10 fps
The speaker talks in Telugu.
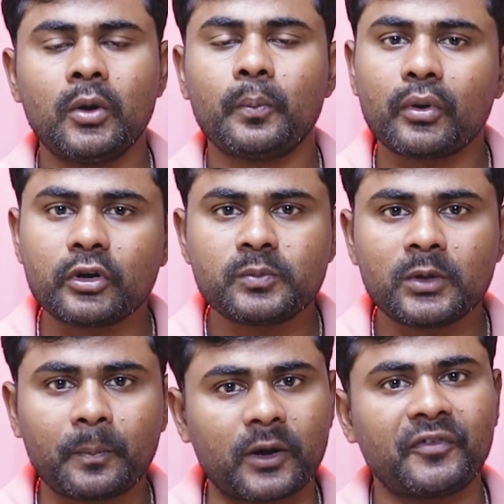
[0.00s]
ప్రోస్
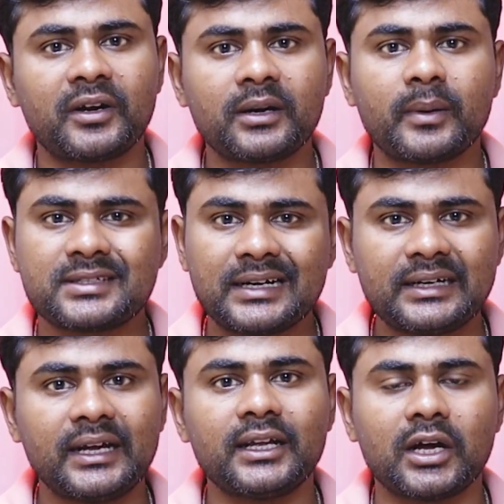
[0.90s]
మీకు పర్ఫెక్ట్గా మాకు సెట్
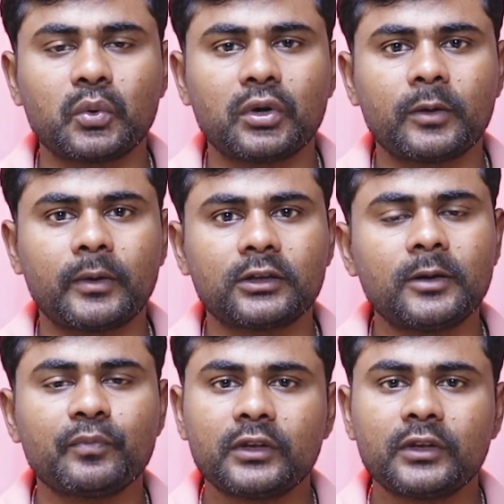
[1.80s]
అని అనుకుంటే మాత్రం